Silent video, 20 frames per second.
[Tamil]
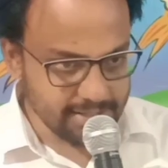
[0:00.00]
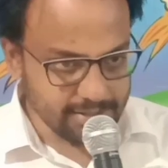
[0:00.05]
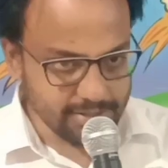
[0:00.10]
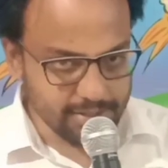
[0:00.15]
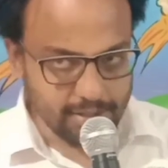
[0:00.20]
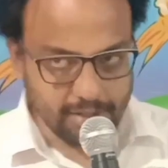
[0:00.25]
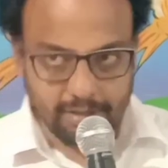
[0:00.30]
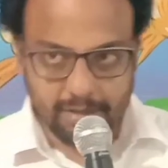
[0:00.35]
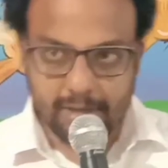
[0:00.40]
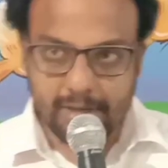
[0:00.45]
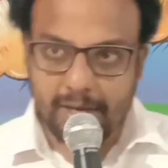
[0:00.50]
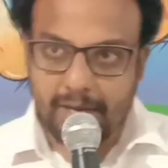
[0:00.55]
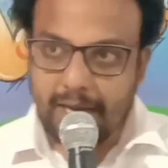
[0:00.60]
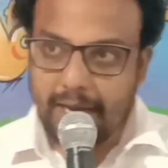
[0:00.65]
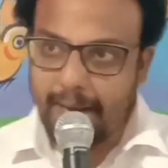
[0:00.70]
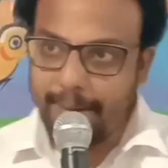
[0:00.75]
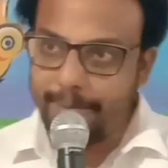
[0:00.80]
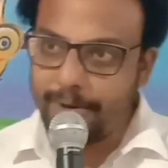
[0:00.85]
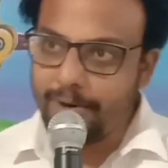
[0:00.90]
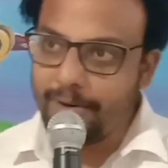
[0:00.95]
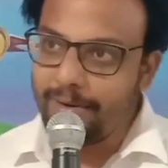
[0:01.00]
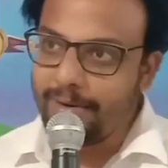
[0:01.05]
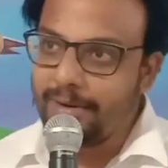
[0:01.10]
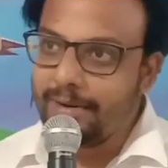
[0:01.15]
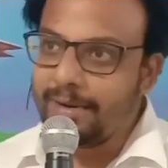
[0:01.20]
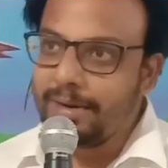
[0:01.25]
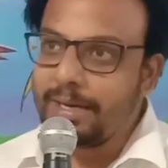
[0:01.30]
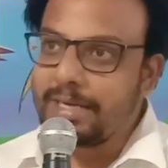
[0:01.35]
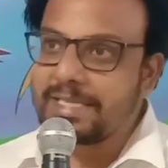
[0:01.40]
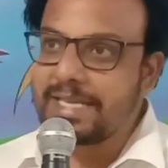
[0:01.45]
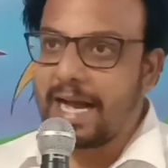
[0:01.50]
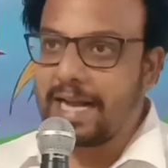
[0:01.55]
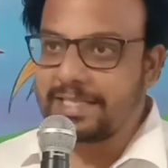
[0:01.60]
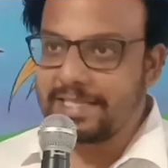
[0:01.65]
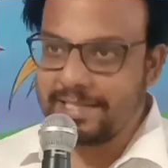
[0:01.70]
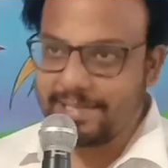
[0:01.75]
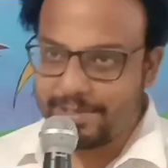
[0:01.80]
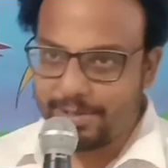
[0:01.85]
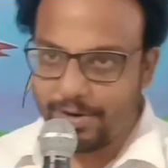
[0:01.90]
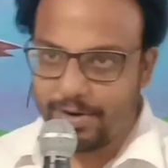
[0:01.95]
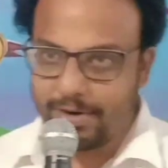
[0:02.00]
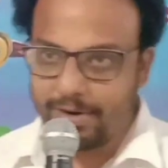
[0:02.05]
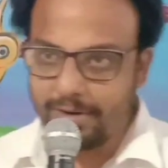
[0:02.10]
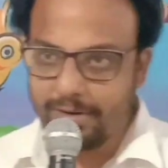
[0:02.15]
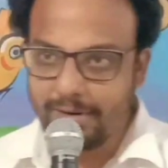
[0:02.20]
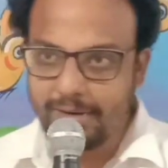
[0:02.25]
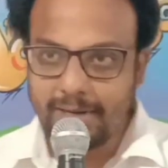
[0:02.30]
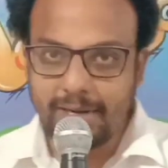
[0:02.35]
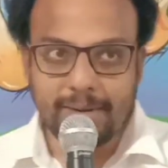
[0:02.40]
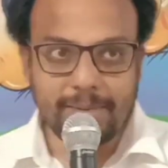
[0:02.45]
செஞ்சோம் அப்புறம் சாட்சி சொன்னோம்